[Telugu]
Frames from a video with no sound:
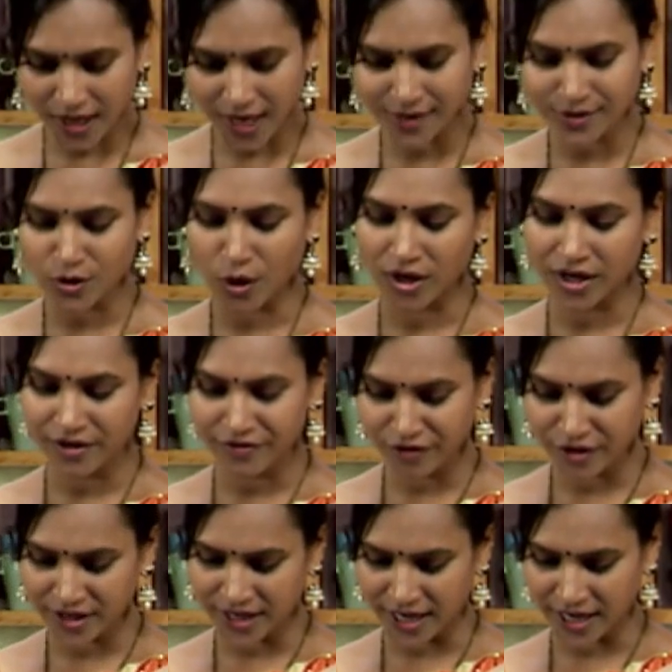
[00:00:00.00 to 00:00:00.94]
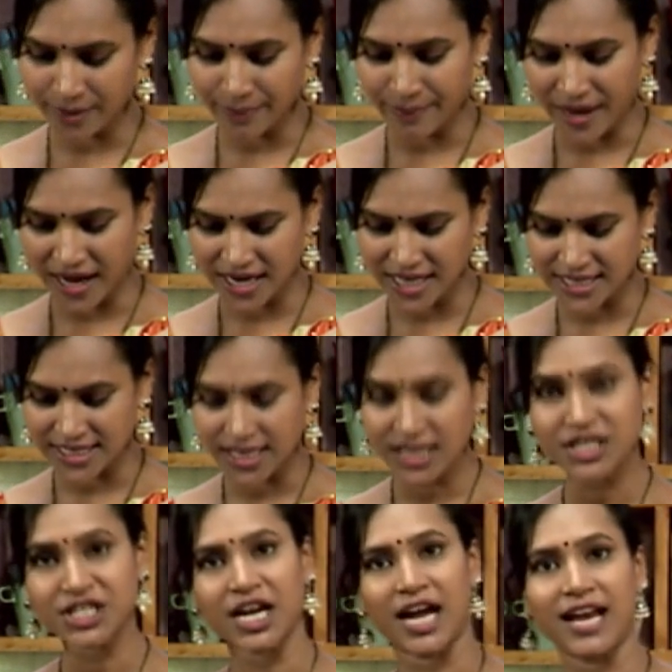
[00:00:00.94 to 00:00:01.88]
తను సాలిడ్ ఫుడ్ తినడం మానేసి
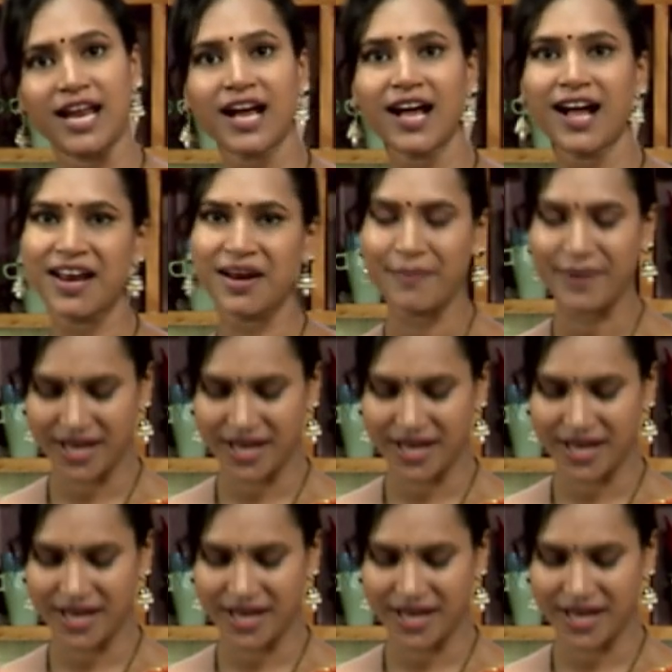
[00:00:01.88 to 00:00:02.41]
చాలా కాలం